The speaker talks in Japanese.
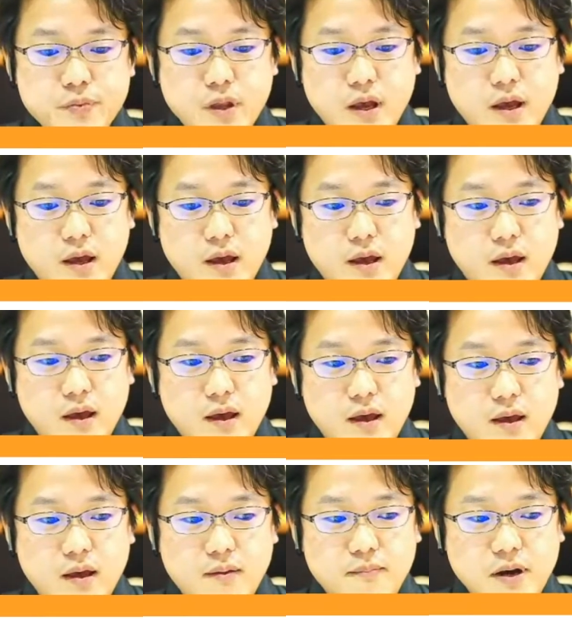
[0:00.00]

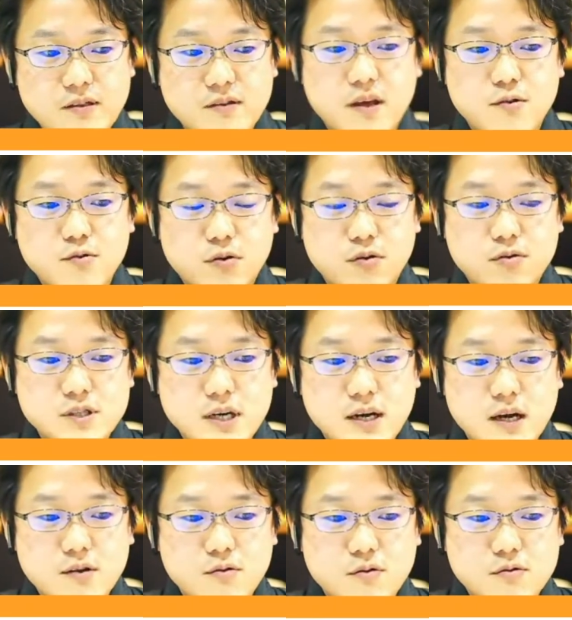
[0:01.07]
えー、松江のお茶
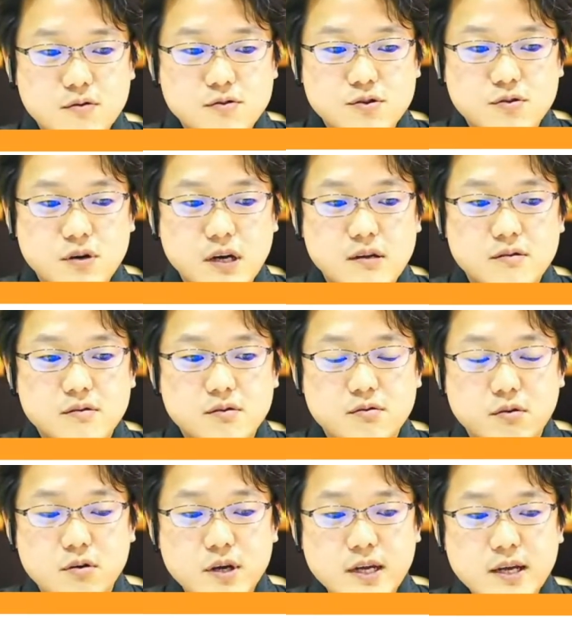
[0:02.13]
会のことを紹介する
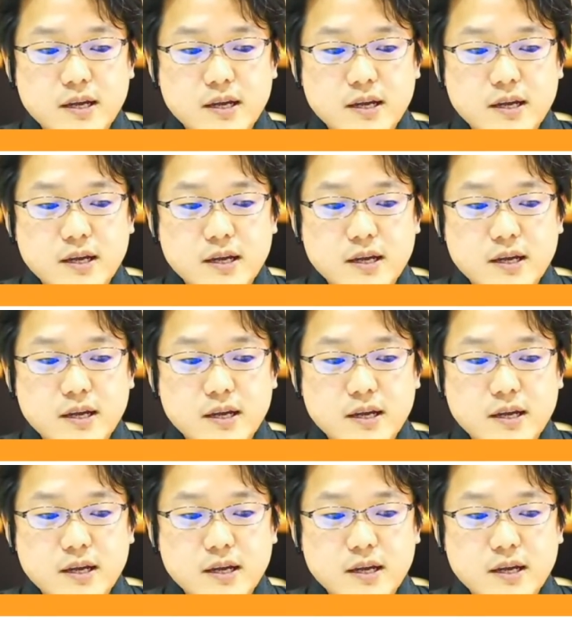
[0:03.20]
と、